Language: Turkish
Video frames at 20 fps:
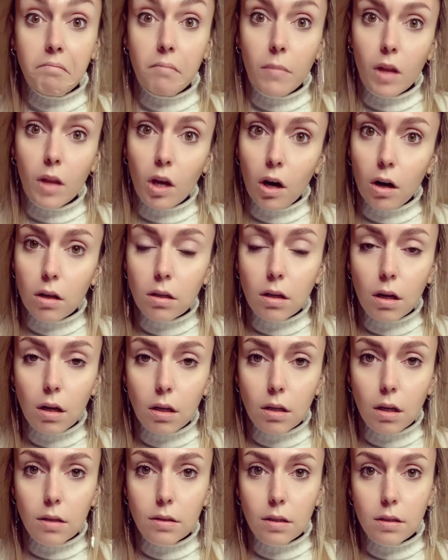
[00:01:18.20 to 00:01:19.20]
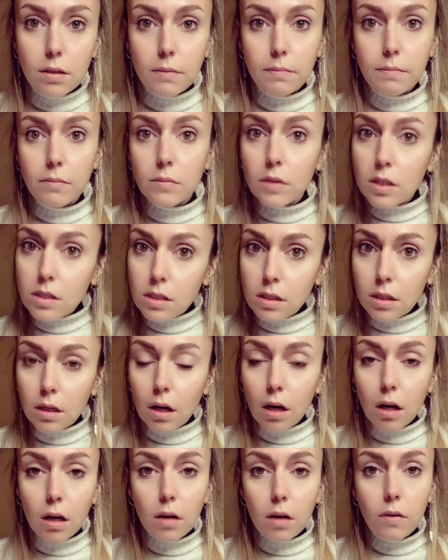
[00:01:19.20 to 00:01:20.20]
Allah Allah dedim nasıl
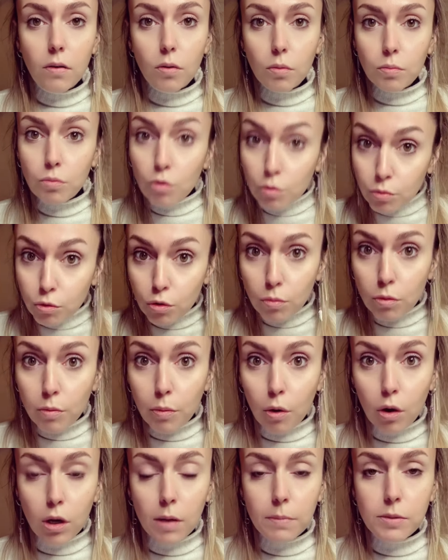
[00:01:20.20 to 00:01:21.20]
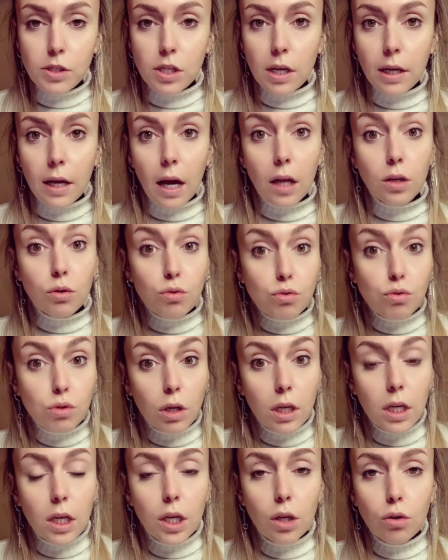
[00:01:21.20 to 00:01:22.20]
ya mümkün mü böyle bir şey? Yani
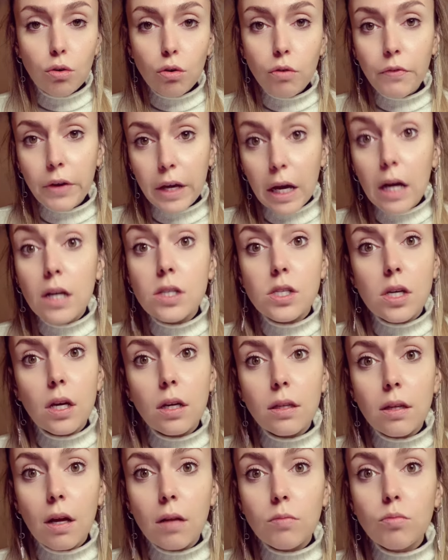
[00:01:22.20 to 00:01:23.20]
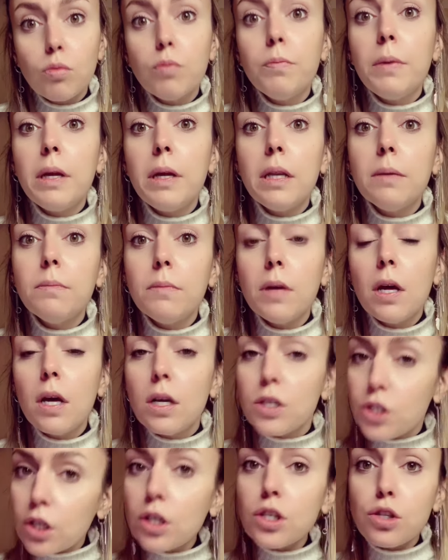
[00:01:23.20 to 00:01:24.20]
150 kiloyum ve gerçekten bu benim
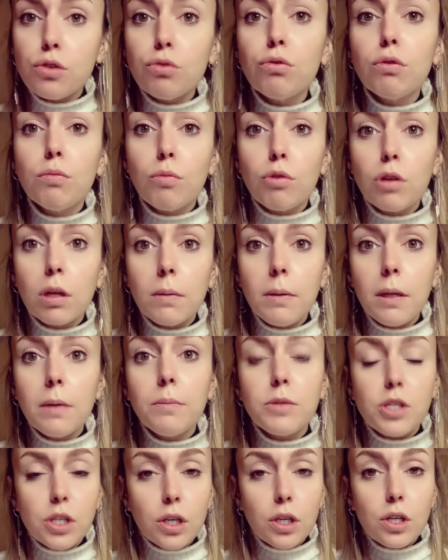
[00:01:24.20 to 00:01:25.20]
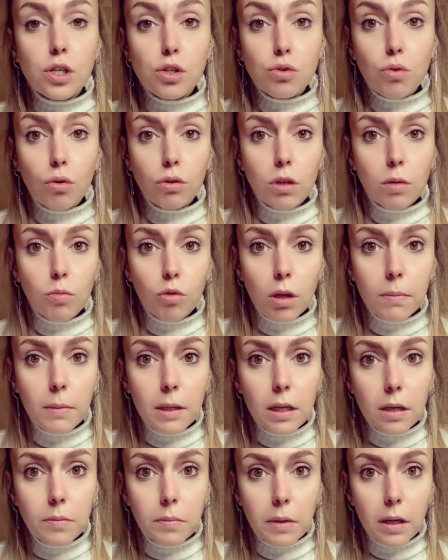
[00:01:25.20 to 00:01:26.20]
çıkış yolum olabilir mi? Çıkış noktam
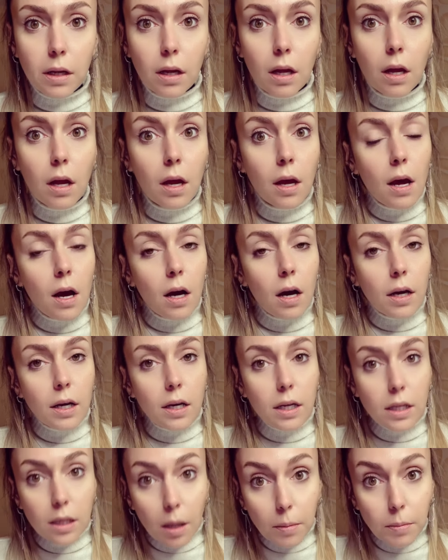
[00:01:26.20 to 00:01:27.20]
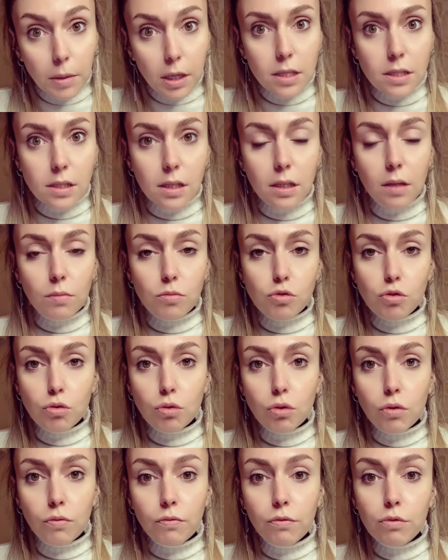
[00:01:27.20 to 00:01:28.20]
olabilir mi? İnanmak istedim
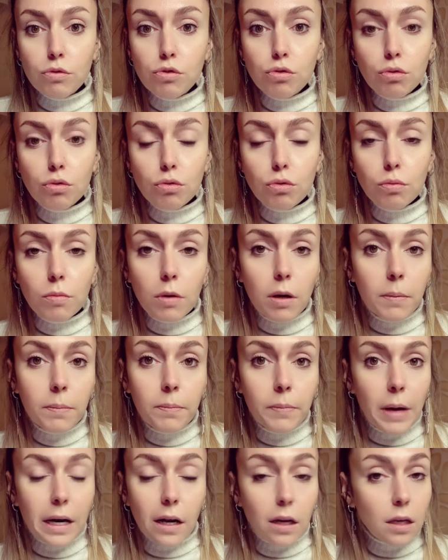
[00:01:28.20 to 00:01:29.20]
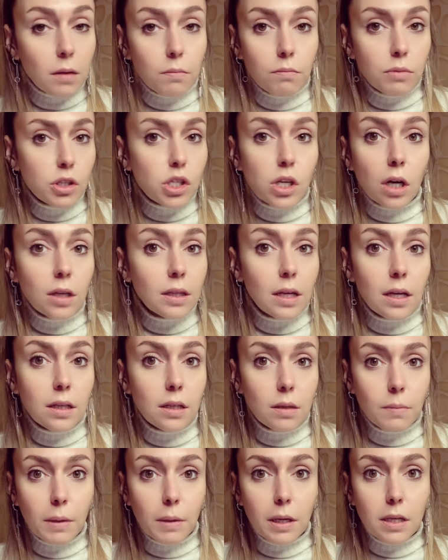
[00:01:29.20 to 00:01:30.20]
çünkü vücuduma herhangi bir bıçak
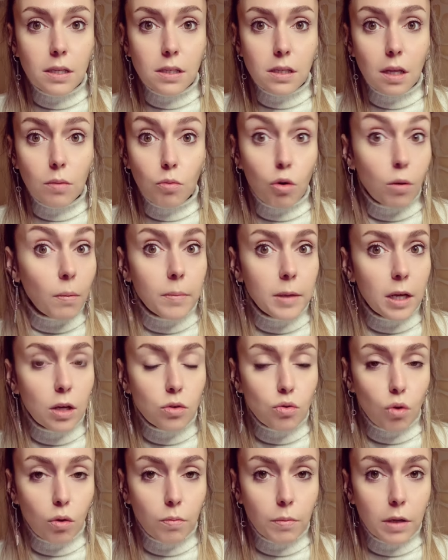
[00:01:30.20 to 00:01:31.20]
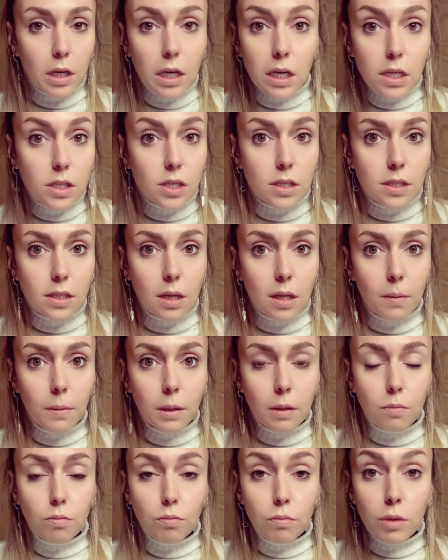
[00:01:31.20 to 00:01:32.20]
değdirmek istemiyorum. Ameliyat olmayı hiç
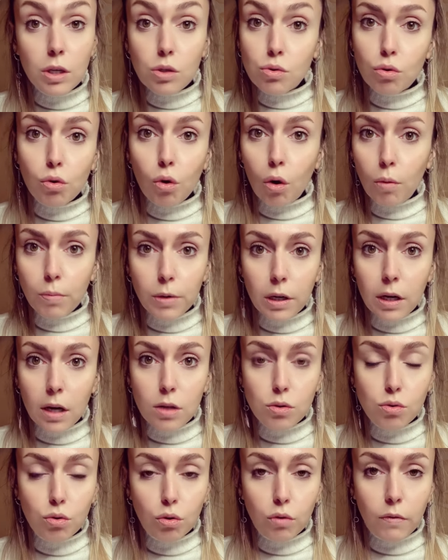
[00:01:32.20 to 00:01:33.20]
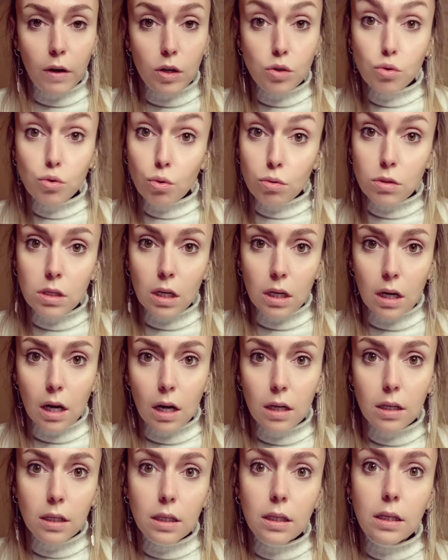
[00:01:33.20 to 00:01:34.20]
istemedim. Bir sürü komplikasyonu var. Çok
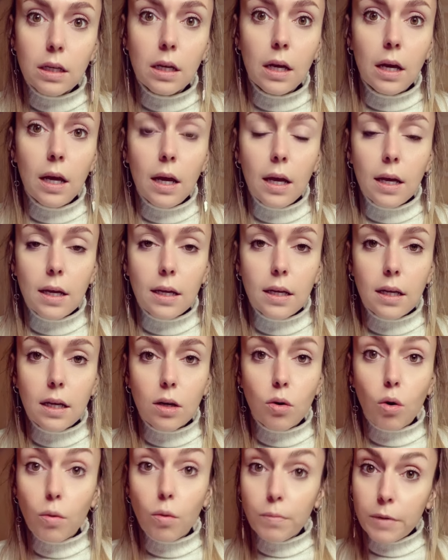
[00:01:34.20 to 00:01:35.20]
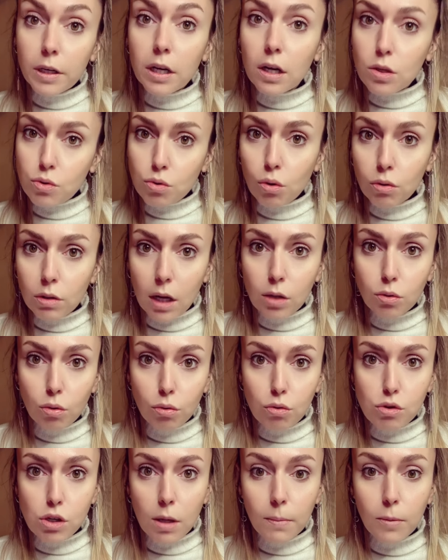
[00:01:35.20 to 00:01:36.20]
zararlı e, komplikasyonlar da
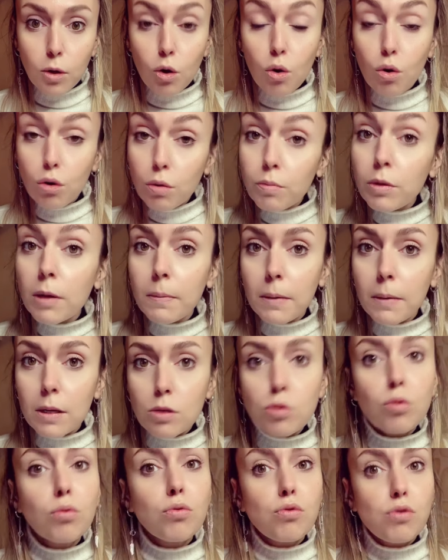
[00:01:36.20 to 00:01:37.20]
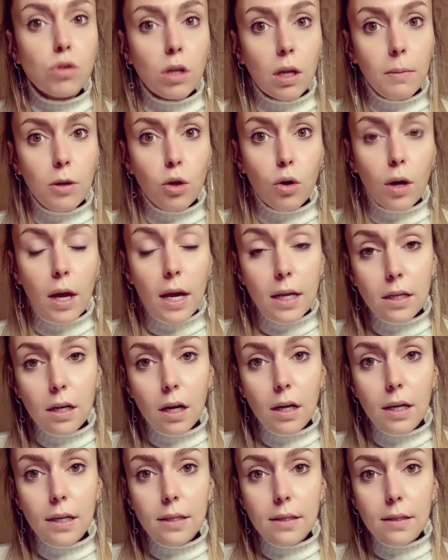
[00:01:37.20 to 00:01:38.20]
oluşabiliyor. Ölümle bile sonuçlanabiliyor. En
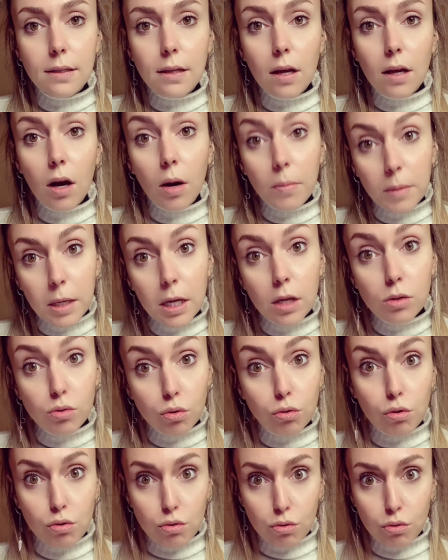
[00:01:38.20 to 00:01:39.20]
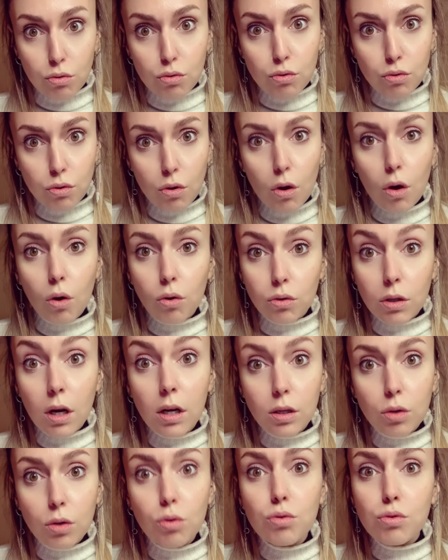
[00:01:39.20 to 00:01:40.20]
nihayetinde ameliyat oluyorsunuz.
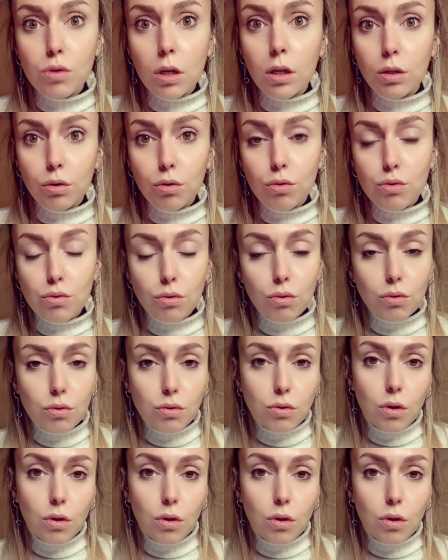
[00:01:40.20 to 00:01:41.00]
Onarkozu alıyorsunuz.